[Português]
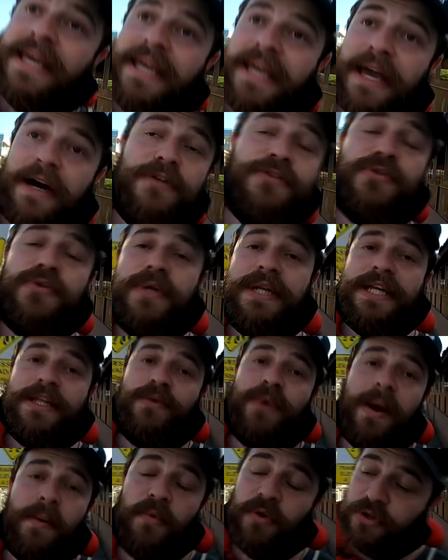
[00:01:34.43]
E é os guri,
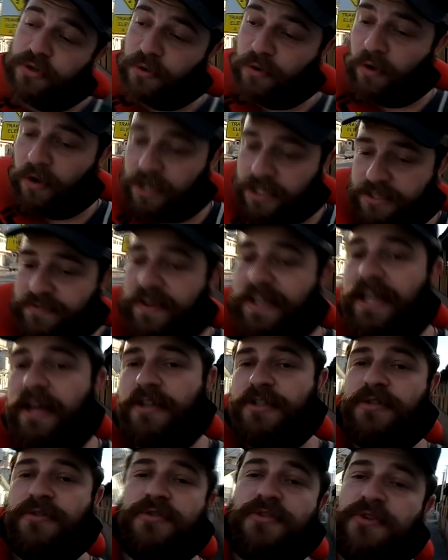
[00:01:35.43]
não é muito longe, vai dar
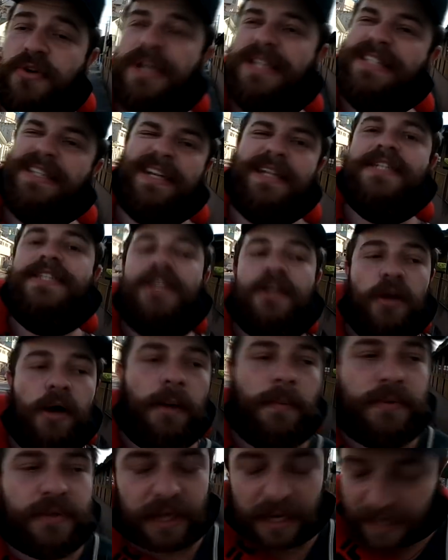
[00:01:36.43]
acho que uns 2, 3
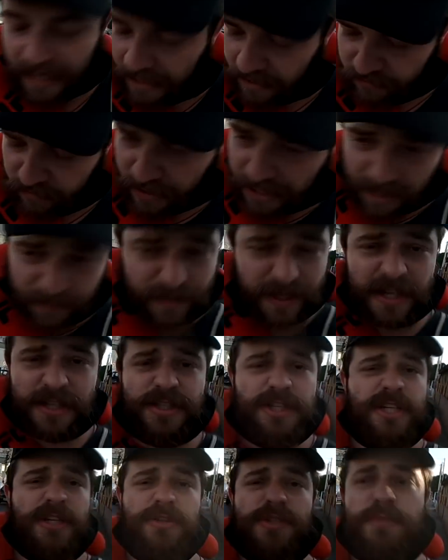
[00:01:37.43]
quilômetros, tá ligado? Vou
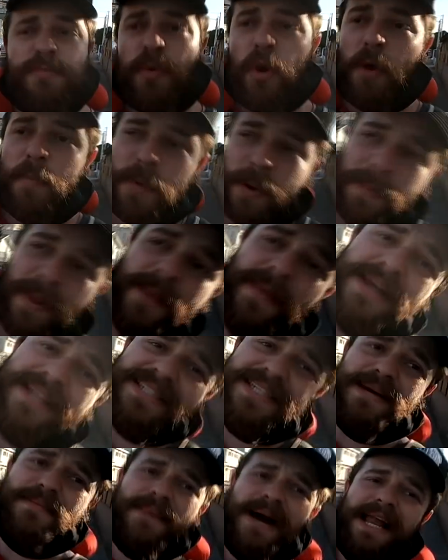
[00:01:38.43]
caminhandinho de boa, o problema é
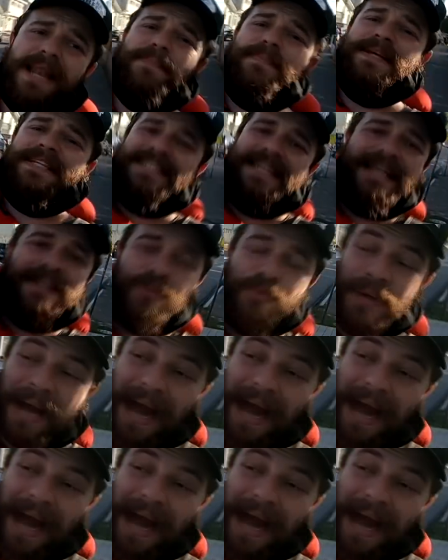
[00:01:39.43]
essa mala pesada do